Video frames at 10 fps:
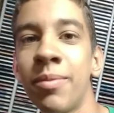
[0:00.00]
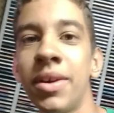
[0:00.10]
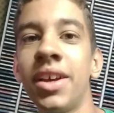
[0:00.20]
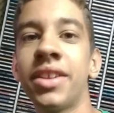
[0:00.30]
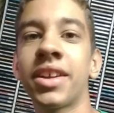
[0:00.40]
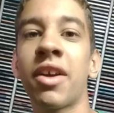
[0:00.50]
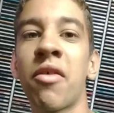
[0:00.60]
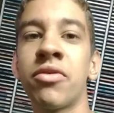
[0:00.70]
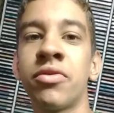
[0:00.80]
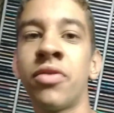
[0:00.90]
vocês,
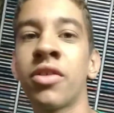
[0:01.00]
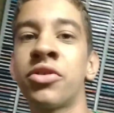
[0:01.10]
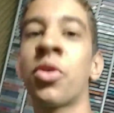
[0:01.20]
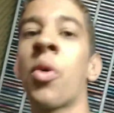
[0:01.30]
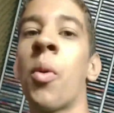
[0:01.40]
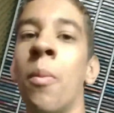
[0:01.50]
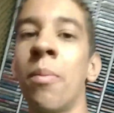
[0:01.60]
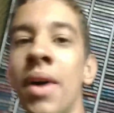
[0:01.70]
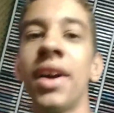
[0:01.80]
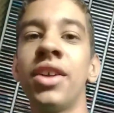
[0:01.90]
aqui é o Vamos Show com
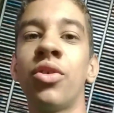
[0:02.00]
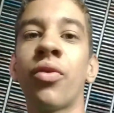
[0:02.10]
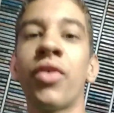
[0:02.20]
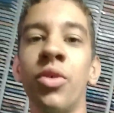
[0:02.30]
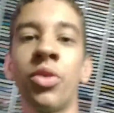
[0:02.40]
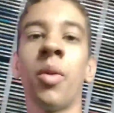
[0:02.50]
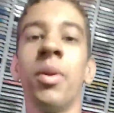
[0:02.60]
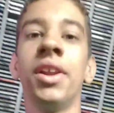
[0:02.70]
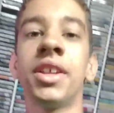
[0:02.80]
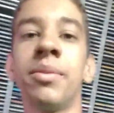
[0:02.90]
mais um
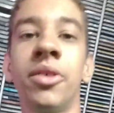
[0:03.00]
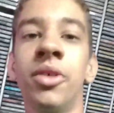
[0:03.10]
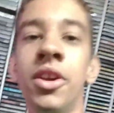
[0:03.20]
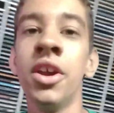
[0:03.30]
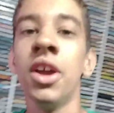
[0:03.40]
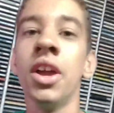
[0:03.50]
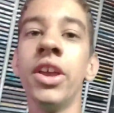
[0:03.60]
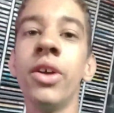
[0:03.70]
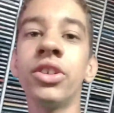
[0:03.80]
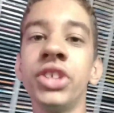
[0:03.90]
vídeozão, beleza mano?
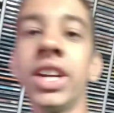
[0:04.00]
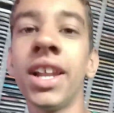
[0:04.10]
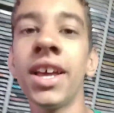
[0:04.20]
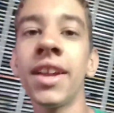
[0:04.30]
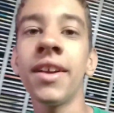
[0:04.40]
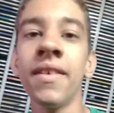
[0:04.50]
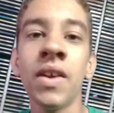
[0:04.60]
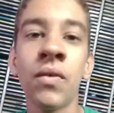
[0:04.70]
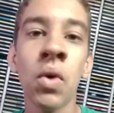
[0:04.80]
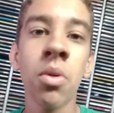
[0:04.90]
E hoje galera,
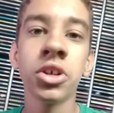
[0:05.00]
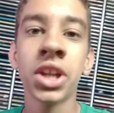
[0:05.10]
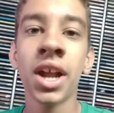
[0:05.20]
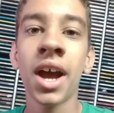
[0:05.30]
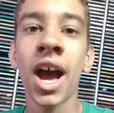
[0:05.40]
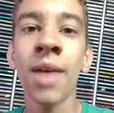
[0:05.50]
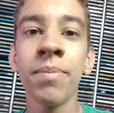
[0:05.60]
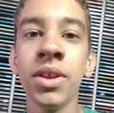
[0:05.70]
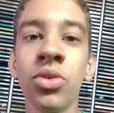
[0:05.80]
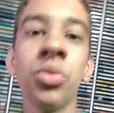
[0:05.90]
vou mostrar
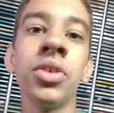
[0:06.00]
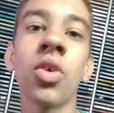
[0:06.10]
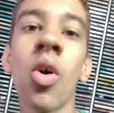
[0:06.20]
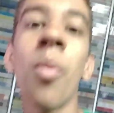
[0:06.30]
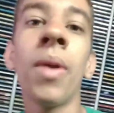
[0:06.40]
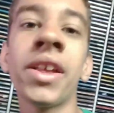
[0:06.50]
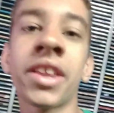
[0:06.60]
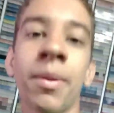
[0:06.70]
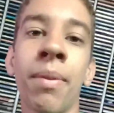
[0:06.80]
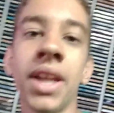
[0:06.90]
a pintura
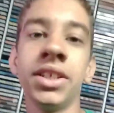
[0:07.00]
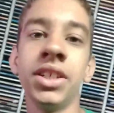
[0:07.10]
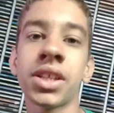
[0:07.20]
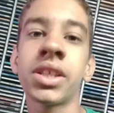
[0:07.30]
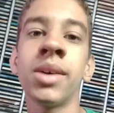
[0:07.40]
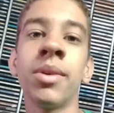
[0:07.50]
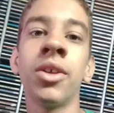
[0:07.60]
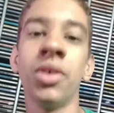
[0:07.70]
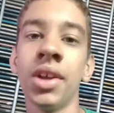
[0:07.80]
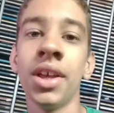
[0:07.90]
completa da paredinha Sam,
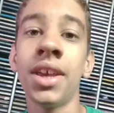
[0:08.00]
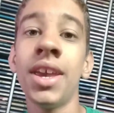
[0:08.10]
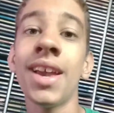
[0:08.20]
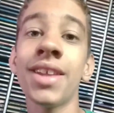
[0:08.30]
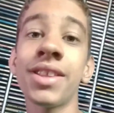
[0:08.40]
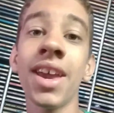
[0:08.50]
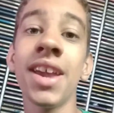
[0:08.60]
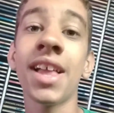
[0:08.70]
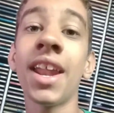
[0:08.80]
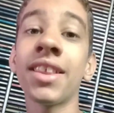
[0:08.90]
mano Que é essa
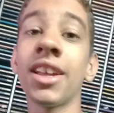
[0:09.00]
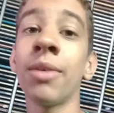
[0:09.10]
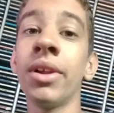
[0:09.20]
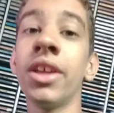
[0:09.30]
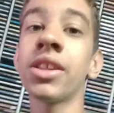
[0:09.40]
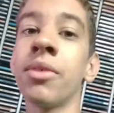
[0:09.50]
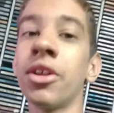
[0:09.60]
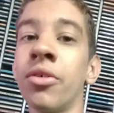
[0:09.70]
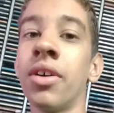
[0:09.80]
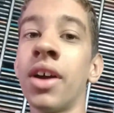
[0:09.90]
aí que tá na tela, beleza
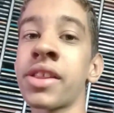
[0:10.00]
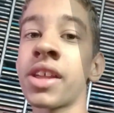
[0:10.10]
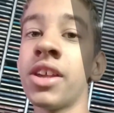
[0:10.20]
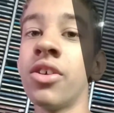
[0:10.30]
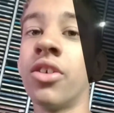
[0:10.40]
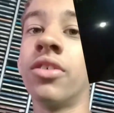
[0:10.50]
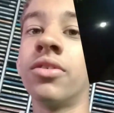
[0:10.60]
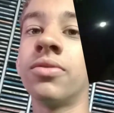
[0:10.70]
mano? Essa aí ó